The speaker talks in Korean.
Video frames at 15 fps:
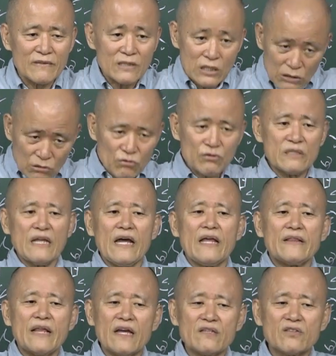그래서 나,
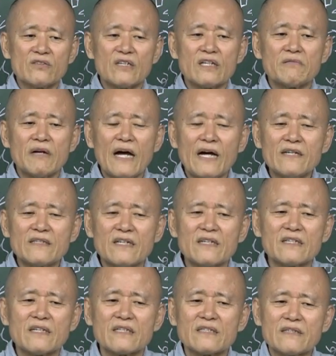내 선생님이
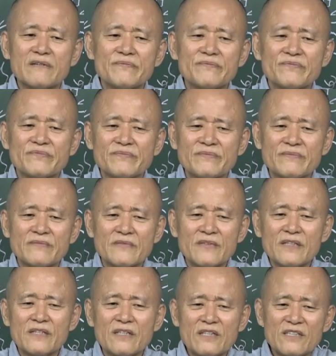항상 그랬어요.
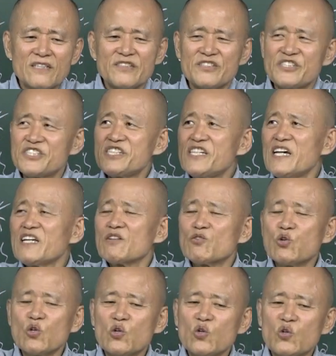
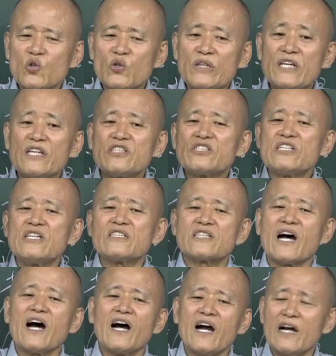치엔코니
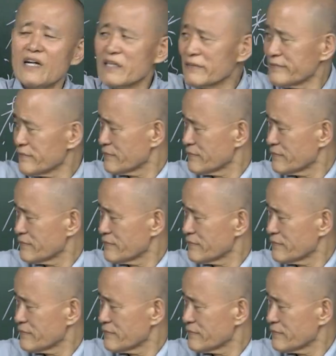시장